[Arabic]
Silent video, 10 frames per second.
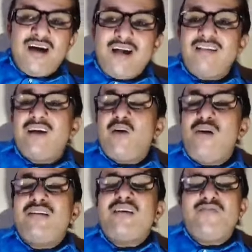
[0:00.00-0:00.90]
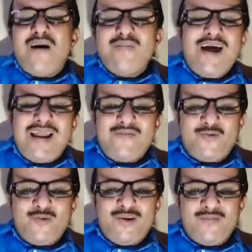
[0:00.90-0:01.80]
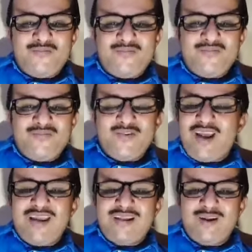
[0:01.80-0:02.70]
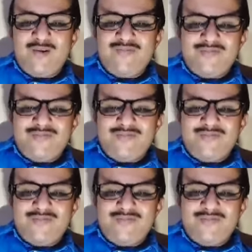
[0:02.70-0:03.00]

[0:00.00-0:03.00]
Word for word: حتى لو اعترف بهم العالم كله تحياتي لكم